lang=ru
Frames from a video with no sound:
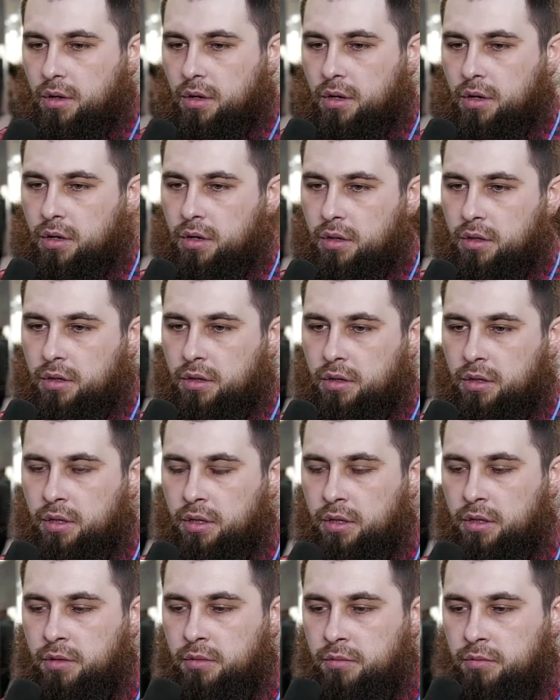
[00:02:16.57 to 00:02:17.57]
А,
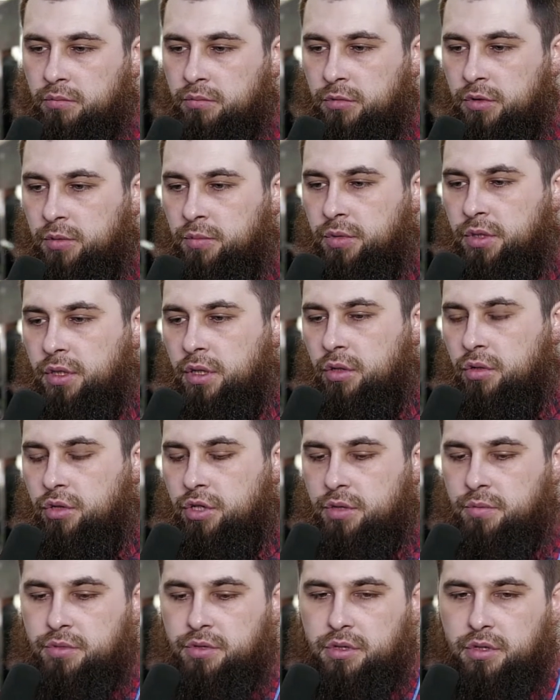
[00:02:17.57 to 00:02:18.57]
да мы
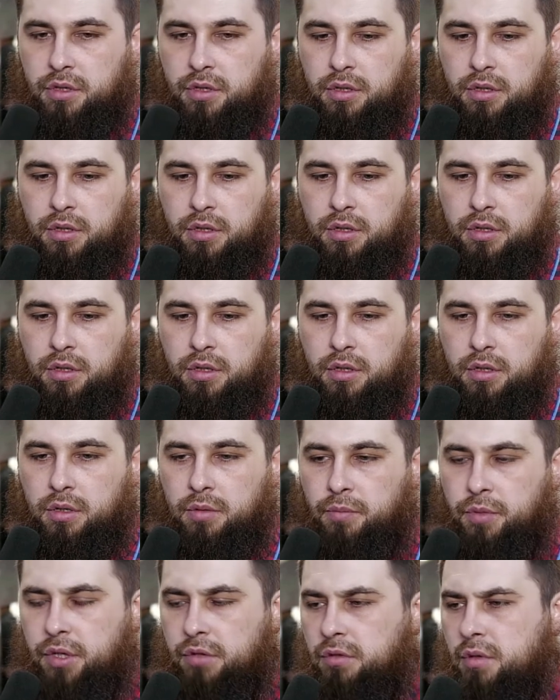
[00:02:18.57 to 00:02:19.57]
находимся,
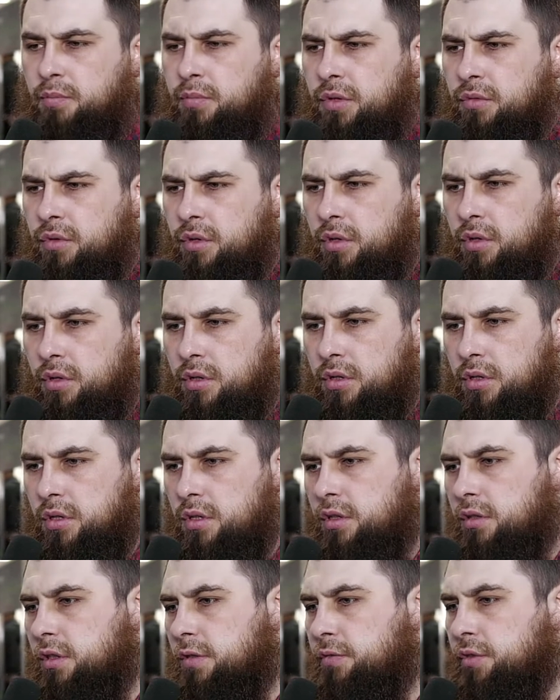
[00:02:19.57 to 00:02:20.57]
а, первый павильон
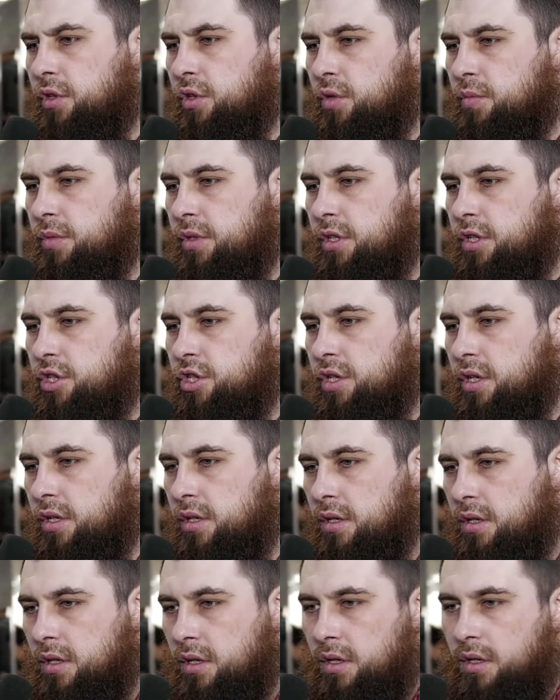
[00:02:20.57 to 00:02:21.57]
на, на втором
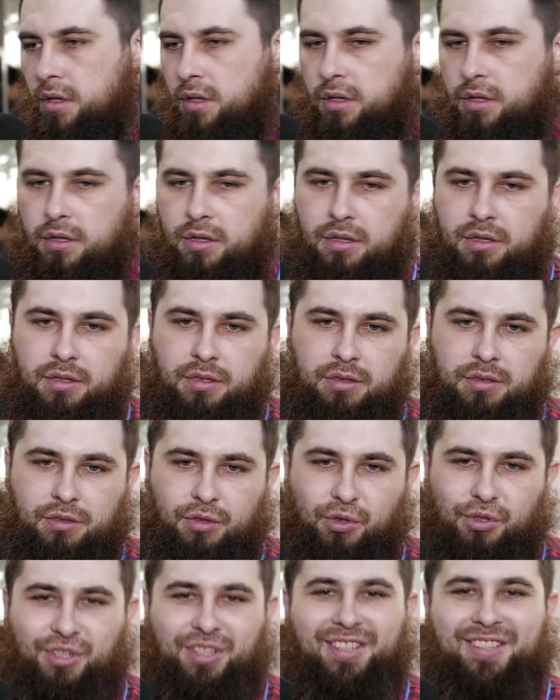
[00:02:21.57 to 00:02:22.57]
этаже, а,
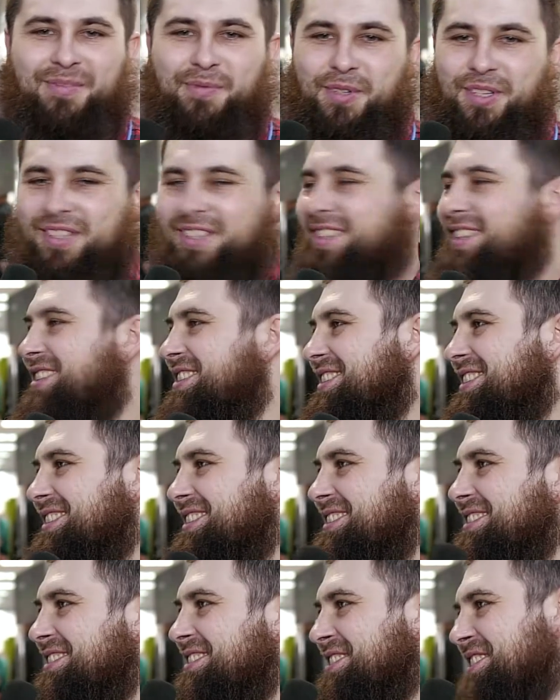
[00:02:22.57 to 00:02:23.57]
точное место даже
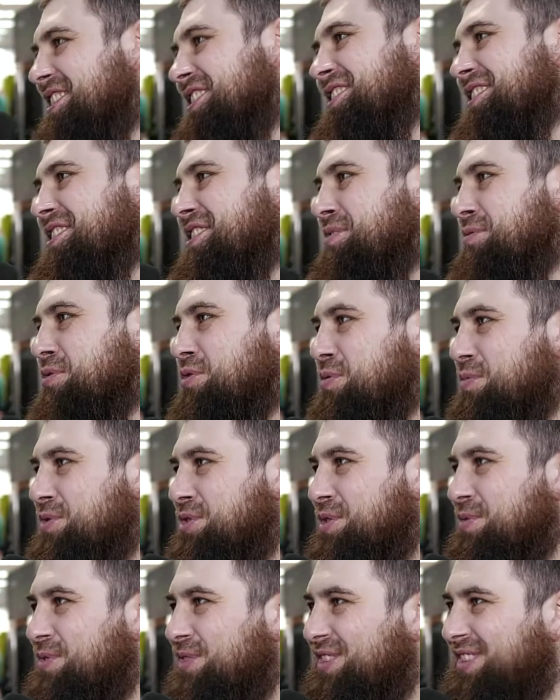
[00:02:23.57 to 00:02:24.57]
сказать не могу
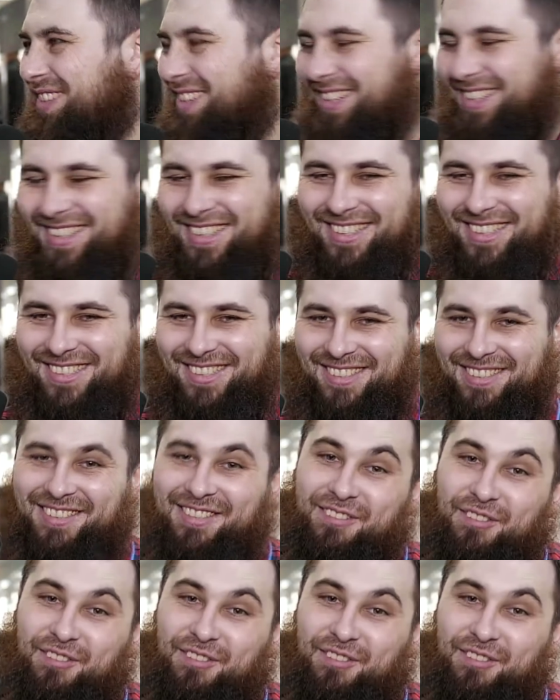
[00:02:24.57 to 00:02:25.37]
почему-то как-то это.